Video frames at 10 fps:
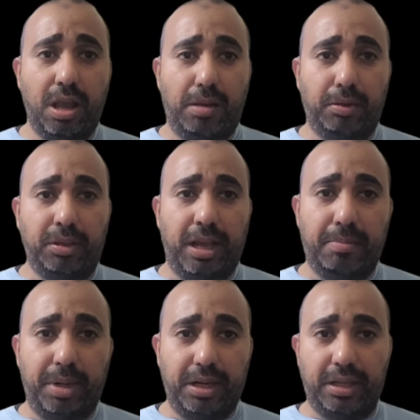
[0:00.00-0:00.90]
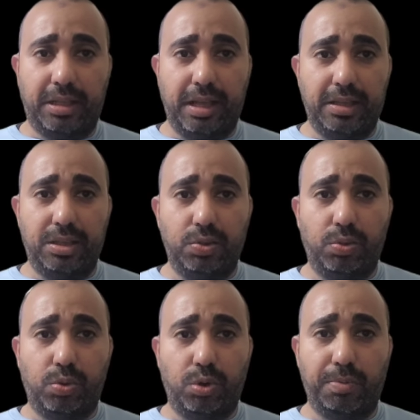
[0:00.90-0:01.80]
ايديه عماله تتهز
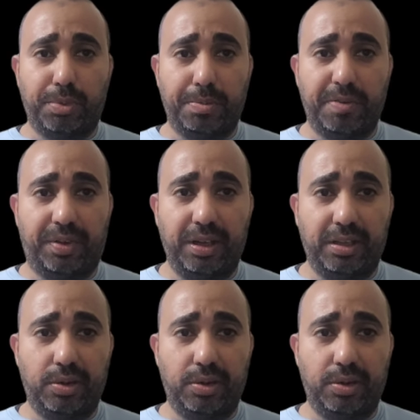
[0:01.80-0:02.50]
والكوره بتبقى في حته